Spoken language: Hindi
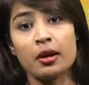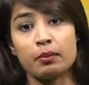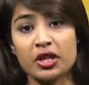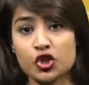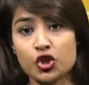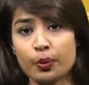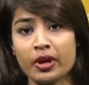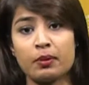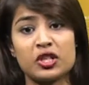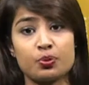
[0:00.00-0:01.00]
बच्चों
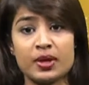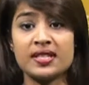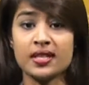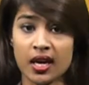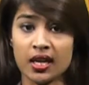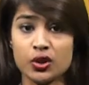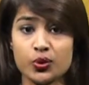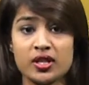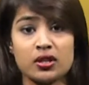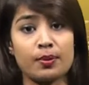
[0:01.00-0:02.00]
में बचपन से ही
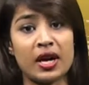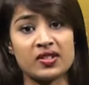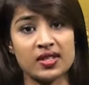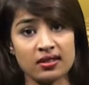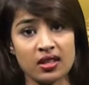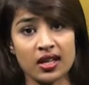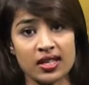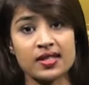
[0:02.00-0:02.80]
स्वस्थ मानसिकता के